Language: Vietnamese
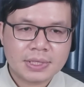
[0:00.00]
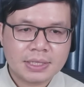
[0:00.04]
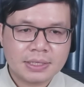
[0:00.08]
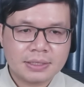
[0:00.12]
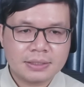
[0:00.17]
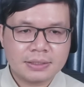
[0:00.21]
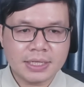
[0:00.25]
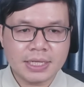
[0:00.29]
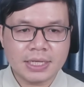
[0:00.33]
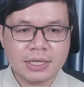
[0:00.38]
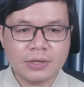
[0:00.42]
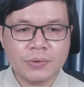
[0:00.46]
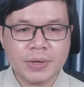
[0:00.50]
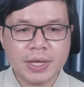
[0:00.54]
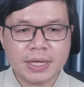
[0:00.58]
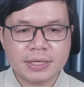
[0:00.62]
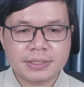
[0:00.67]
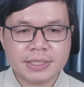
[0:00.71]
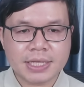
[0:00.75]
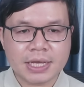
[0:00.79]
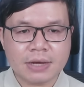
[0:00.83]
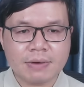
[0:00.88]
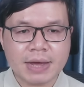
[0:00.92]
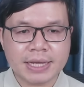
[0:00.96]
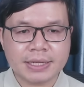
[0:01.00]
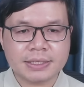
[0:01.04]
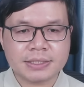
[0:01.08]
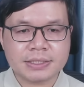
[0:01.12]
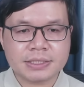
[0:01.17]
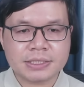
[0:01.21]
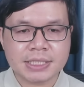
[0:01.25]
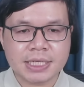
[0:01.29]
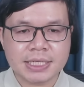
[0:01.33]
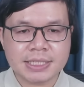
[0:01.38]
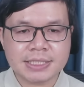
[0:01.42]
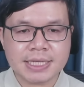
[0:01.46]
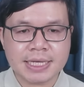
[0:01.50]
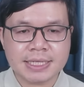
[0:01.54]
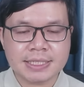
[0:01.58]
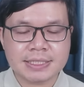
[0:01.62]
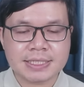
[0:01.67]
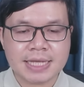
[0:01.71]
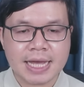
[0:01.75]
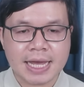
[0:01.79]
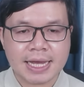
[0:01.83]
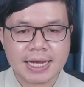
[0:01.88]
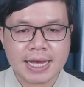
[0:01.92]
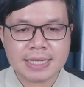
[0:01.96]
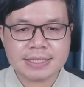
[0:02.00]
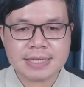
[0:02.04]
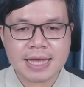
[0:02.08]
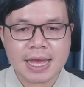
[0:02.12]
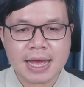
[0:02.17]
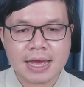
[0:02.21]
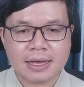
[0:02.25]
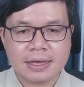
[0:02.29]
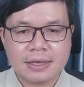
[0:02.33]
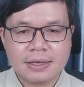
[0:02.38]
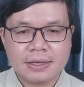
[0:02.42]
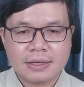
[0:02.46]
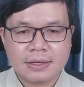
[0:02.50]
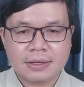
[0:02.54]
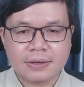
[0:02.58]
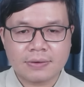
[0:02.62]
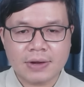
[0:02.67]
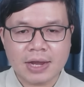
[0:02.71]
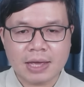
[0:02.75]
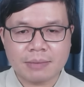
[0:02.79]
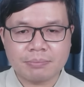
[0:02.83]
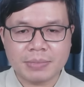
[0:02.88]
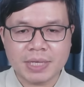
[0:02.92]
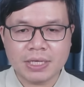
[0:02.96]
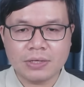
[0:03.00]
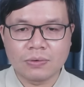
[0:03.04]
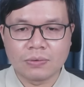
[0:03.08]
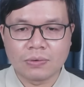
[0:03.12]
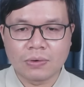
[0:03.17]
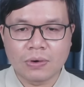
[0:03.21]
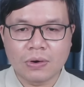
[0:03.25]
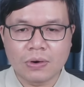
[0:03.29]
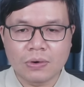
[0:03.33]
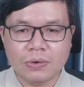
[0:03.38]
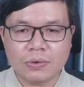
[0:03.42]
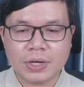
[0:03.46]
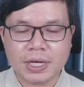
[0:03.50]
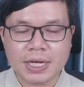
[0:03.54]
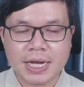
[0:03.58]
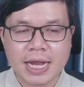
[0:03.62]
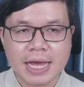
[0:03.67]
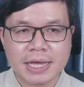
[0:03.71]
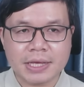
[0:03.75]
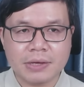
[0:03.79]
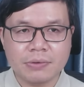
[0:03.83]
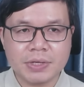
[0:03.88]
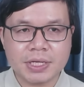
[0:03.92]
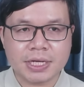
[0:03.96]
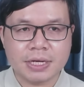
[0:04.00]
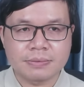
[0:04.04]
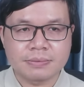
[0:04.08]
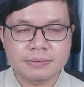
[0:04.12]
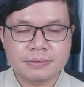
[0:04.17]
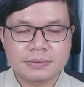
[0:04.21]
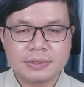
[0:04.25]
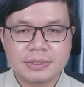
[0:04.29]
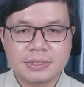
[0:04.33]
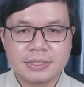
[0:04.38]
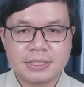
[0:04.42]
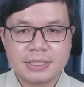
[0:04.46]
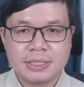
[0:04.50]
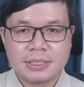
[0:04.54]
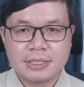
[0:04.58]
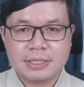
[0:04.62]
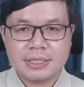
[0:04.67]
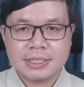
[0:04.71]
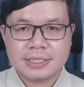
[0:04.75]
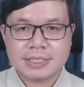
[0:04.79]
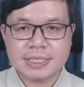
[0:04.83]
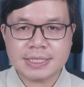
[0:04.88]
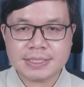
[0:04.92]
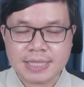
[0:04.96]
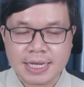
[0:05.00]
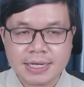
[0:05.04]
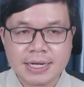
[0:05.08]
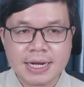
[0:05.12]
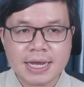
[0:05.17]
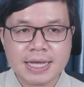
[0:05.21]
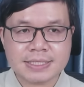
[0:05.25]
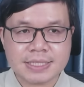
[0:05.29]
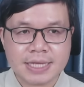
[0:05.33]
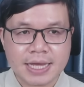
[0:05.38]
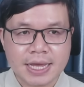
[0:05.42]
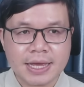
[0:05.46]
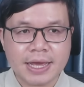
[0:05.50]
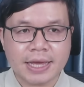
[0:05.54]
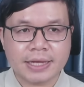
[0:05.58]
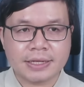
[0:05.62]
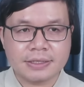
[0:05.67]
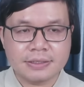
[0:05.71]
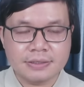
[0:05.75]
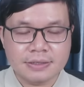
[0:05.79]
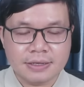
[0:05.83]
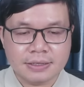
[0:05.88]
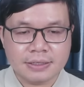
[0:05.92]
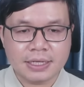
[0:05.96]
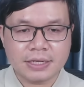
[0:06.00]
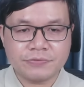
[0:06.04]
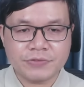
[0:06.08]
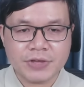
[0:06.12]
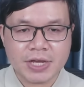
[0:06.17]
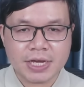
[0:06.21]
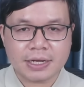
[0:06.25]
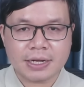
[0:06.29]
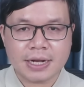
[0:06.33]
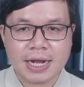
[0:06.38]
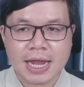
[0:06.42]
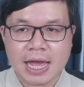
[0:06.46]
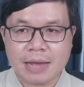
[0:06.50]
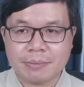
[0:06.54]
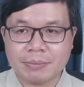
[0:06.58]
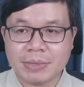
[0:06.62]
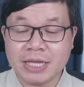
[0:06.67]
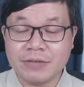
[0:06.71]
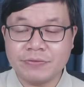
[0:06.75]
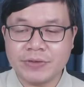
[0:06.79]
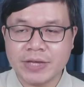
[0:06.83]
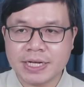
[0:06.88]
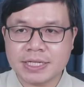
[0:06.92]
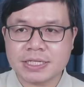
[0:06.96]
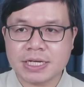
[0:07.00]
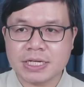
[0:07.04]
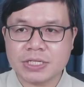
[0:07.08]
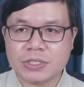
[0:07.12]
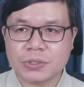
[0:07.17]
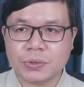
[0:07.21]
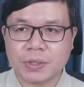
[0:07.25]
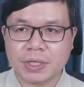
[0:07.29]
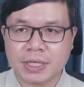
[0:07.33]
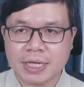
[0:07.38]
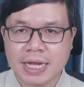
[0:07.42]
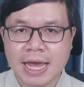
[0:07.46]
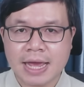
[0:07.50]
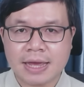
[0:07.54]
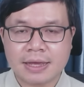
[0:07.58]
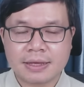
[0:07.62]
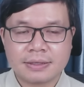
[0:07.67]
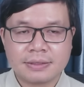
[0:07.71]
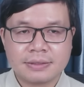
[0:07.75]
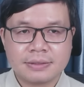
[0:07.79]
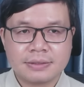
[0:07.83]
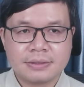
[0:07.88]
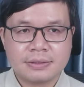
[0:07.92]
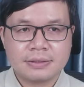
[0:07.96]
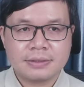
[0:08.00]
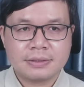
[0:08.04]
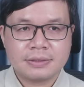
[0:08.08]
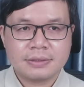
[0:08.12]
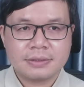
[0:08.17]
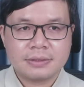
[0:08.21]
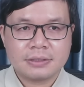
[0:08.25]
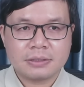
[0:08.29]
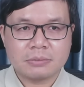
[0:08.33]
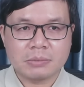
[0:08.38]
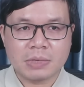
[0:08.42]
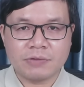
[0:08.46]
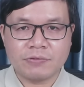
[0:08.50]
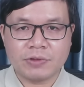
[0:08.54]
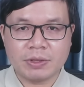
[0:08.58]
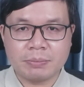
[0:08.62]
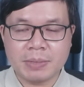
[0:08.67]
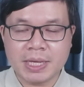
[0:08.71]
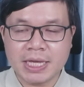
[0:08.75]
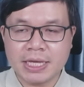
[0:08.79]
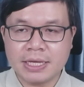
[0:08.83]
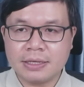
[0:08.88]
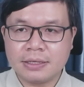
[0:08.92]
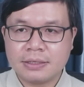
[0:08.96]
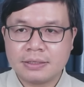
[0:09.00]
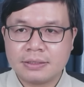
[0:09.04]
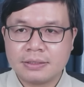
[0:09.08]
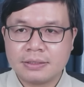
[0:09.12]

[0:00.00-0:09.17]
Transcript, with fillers: Định Nguyễn, theo anh, chiến tranh giải Gaza có làm Mỹ ủng hộ Ukraine yếu đi không? Chắc chắn là sẽ ảnh hưởng đến việc là Mỹ viện trợ cho Ukraine. Bởi vì Mỹ